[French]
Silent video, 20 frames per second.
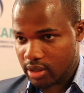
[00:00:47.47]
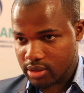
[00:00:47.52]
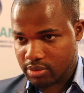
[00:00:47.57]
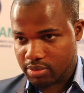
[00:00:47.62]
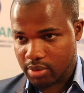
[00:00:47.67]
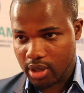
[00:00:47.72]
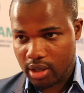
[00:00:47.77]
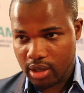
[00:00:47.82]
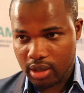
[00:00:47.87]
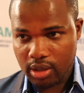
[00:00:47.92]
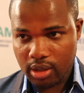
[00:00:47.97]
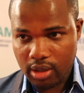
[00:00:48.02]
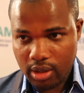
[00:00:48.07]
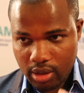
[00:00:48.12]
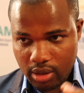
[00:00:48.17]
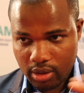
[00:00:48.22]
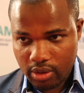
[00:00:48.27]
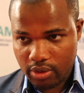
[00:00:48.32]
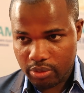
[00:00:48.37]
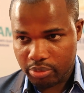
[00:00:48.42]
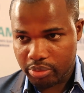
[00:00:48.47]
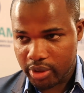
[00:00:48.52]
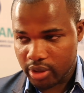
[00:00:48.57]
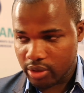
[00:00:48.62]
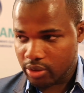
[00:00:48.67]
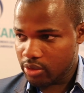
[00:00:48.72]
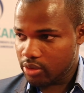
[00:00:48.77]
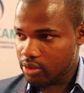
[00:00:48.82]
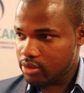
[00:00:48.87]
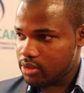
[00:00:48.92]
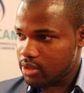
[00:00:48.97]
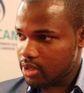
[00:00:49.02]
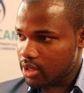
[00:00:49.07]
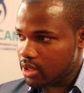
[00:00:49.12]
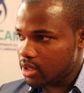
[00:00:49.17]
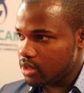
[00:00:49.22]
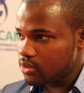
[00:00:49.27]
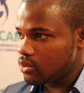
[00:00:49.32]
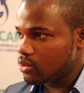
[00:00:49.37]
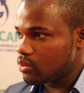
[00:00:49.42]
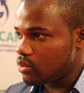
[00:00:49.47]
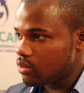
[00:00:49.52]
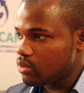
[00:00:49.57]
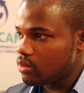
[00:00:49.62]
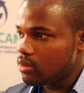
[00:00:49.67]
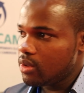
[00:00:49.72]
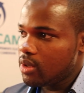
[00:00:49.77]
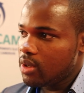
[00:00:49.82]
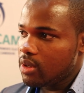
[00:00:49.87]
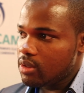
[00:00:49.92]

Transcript: n'est-ce pas, repreneuses, et du coup,